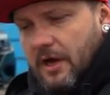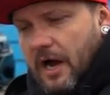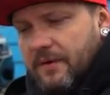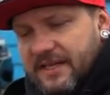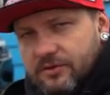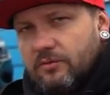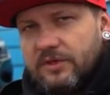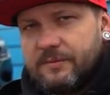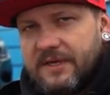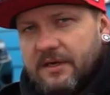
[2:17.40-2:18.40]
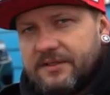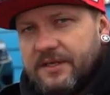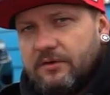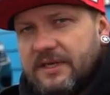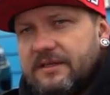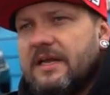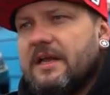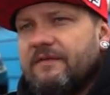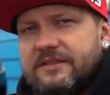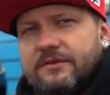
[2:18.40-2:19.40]
Aber jetzt gucken wir uns mal den Arteon an,
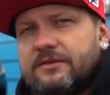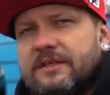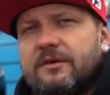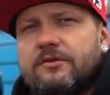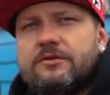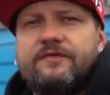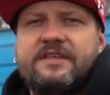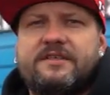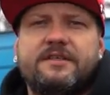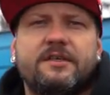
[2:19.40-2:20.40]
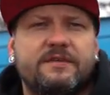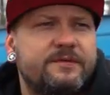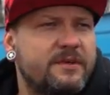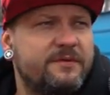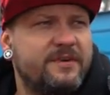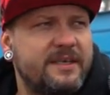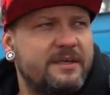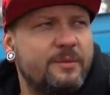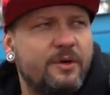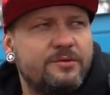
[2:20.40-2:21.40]
was uns an dem Auto so fasziniert, was wir vielleicht
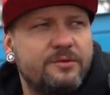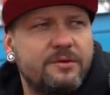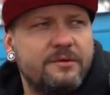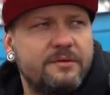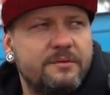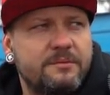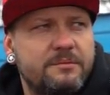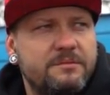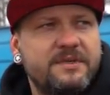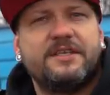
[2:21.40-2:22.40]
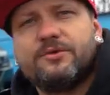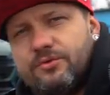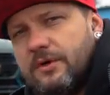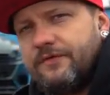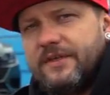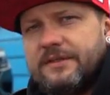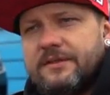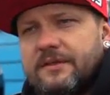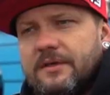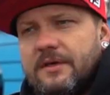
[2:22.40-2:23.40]
an dem Auto nicht so cool
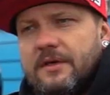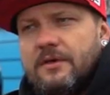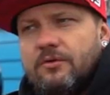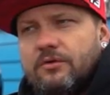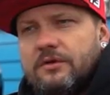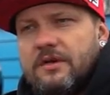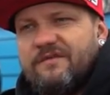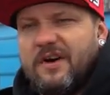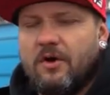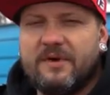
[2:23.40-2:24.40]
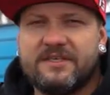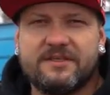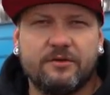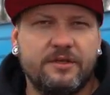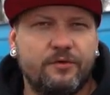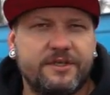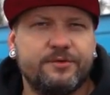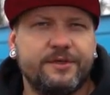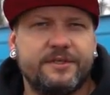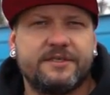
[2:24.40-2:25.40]
finden und warum hat sich das Auto nicht wirklich
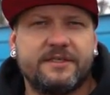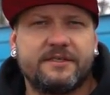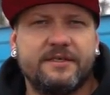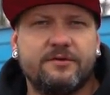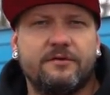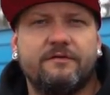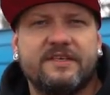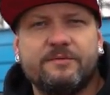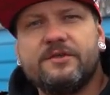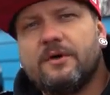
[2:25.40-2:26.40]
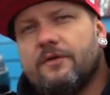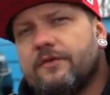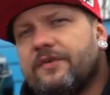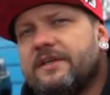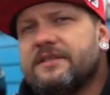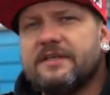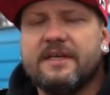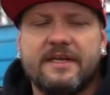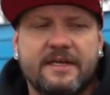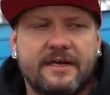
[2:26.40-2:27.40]
durchgesetzt? Also, was mir so aufgefallen ist,
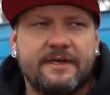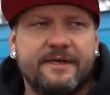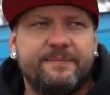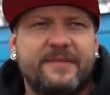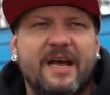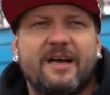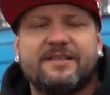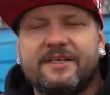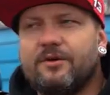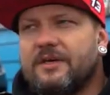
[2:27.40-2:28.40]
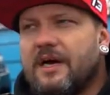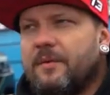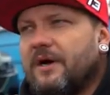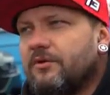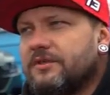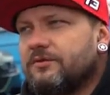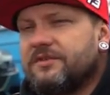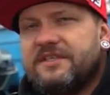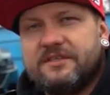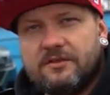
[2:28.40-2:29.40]
ähm, der Arteon kam raus und du
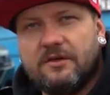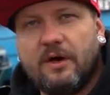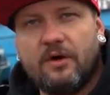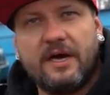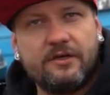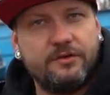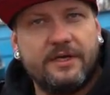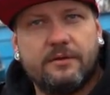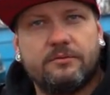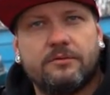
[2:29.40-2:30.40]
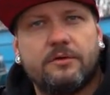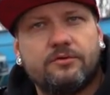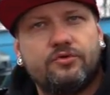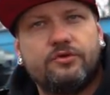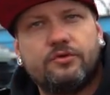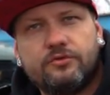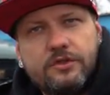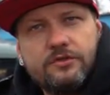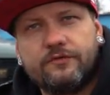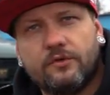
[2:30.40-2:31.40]
siehst ihn auch aktuell, oder? Du siehst, du
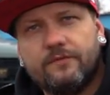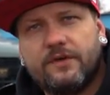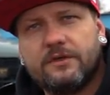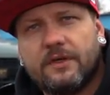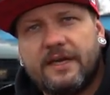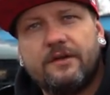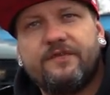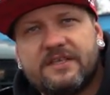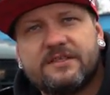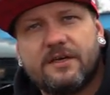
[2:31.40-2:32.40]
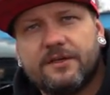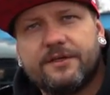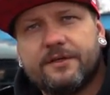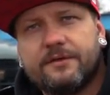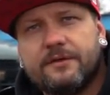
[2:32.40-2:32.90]
siehst noch rumfahren? Eigentlich fast gar nicht.